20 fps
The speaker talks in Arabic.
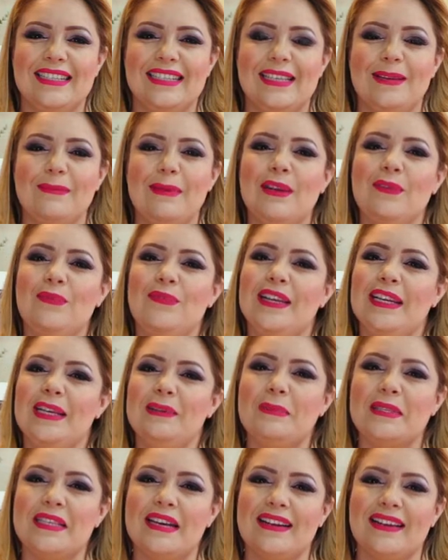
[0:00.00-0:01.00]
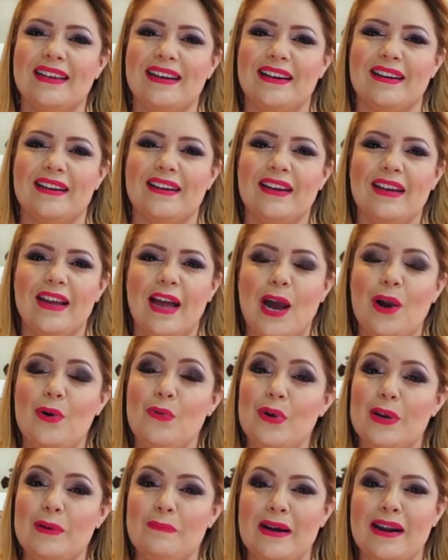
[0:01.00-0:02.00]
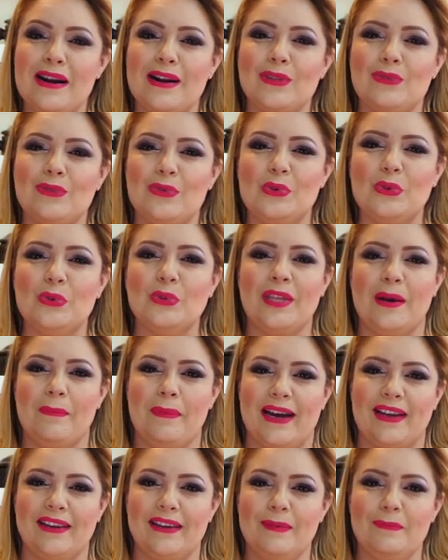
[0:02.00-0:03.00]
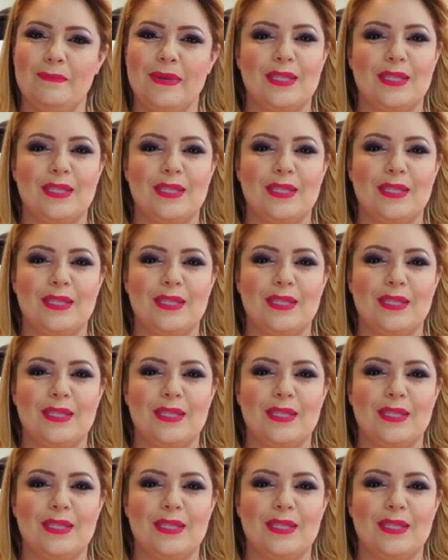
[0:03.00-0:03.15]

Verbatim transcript: السمك فيليه مسكر اول مره تدوقوه طبعا